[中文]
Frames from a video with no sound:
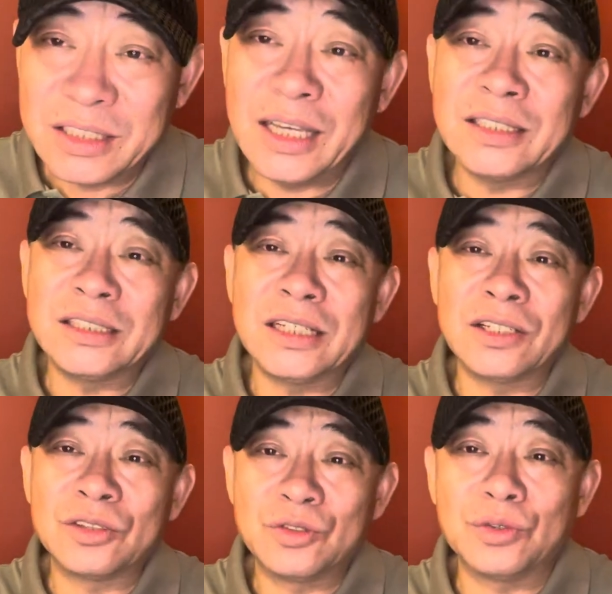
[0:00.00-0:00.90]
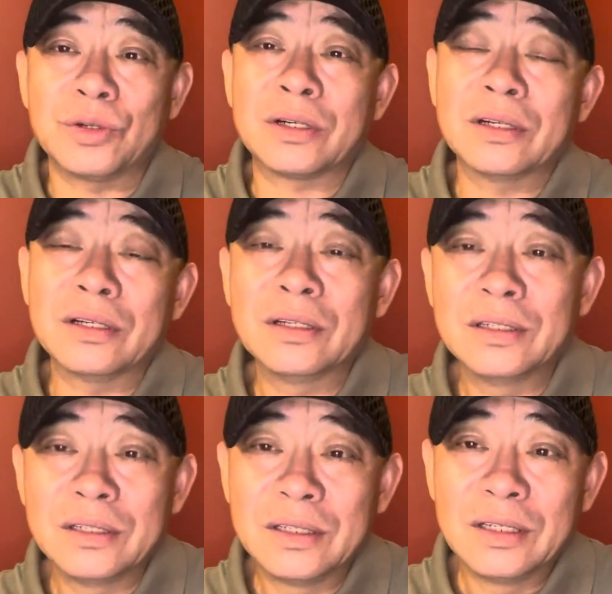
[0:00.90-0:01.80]
惦记这个圈儿。
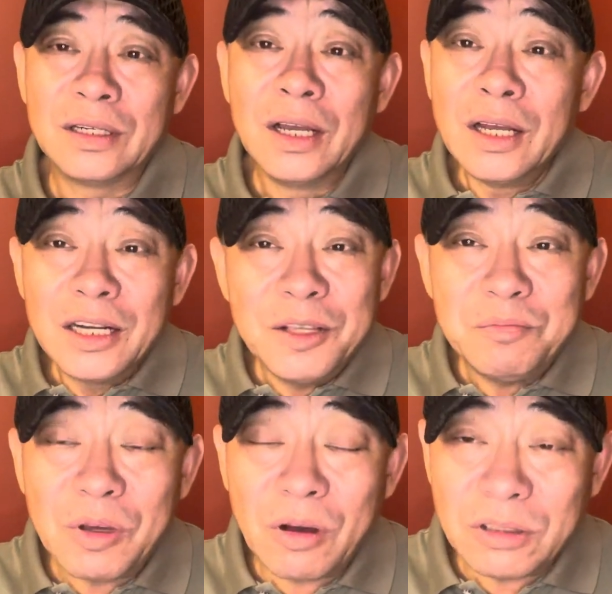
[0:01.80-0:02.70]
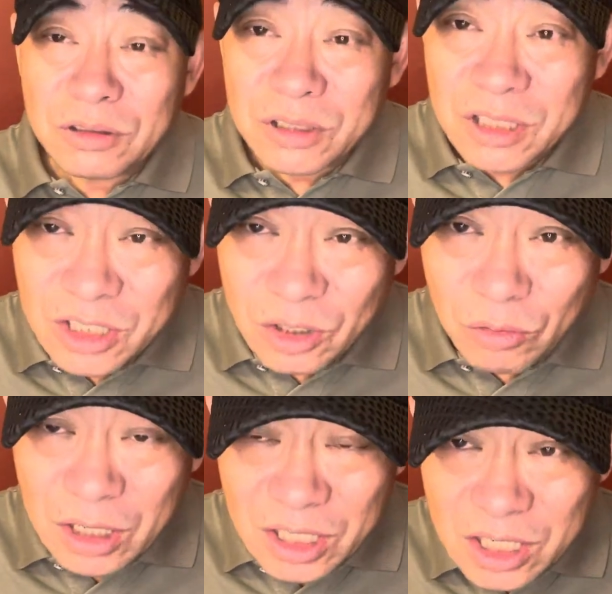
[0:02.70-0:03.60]
林彪就是受
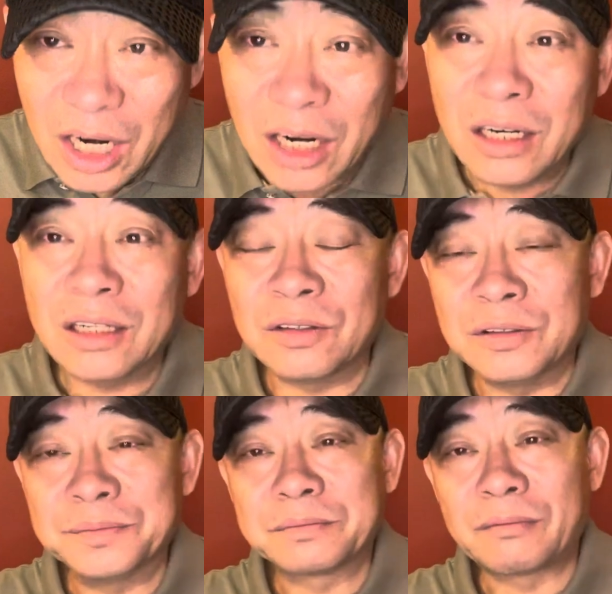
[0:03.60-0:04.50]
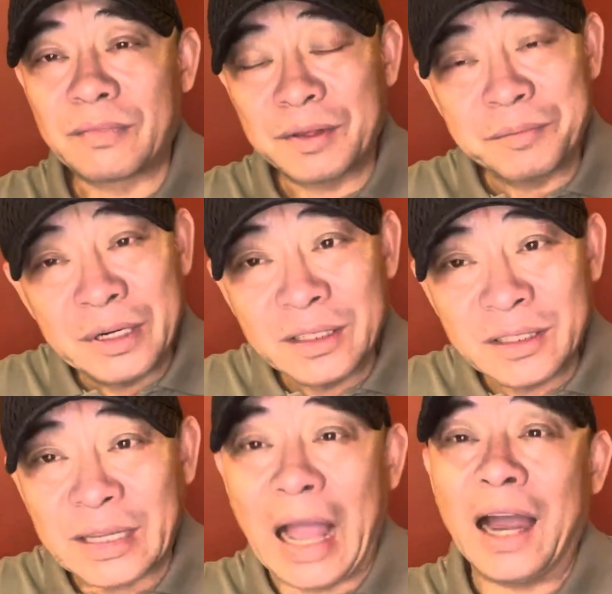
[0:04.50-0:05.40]
了伤了，都被
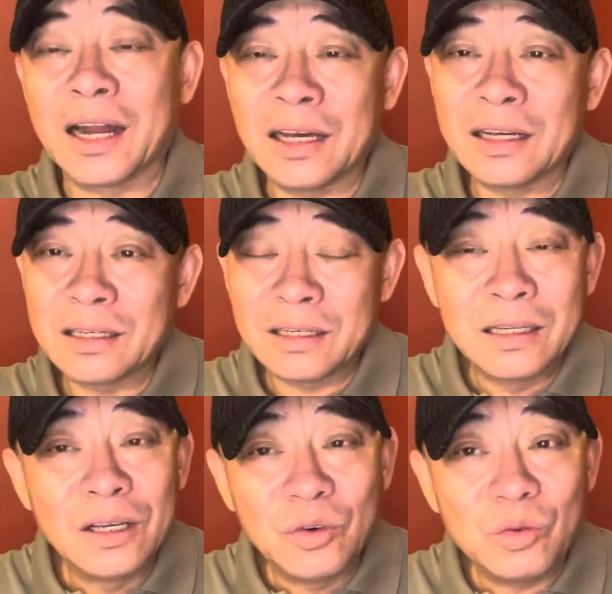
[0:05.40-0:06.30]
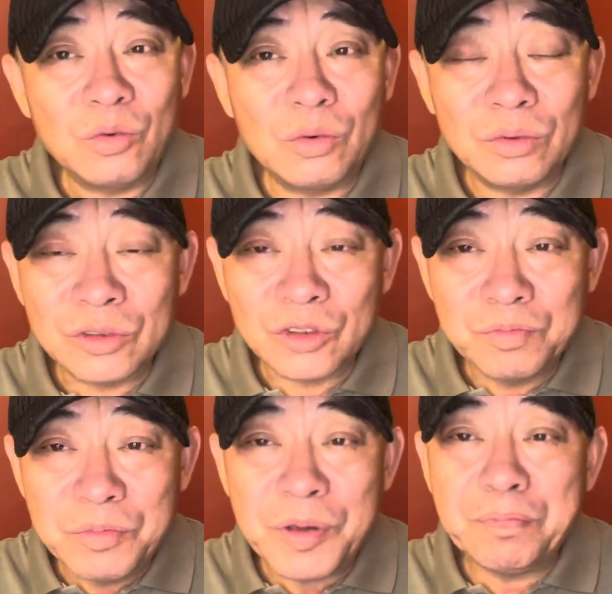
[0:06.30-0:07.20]
人打了，卧病
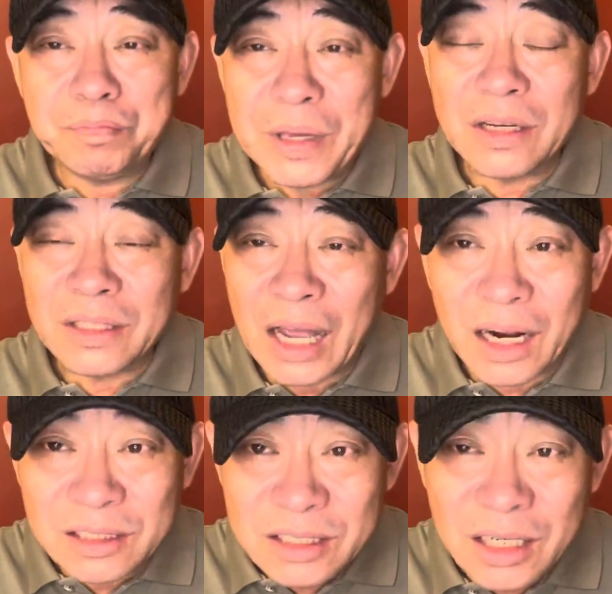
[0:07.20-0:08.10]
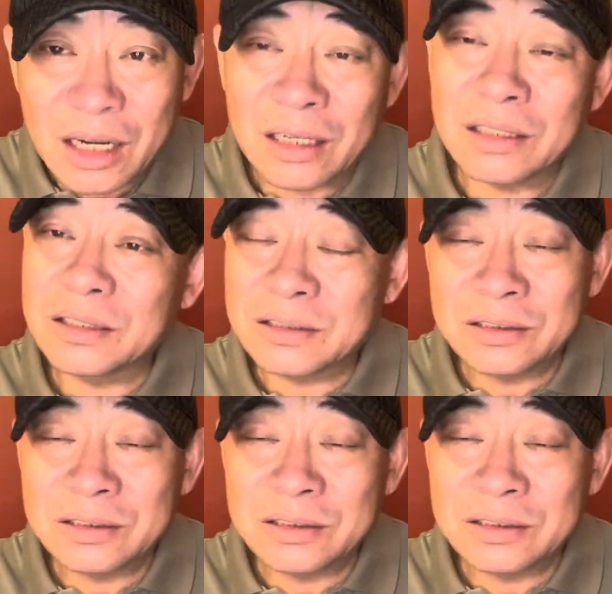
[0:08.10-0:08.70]
病榻之上，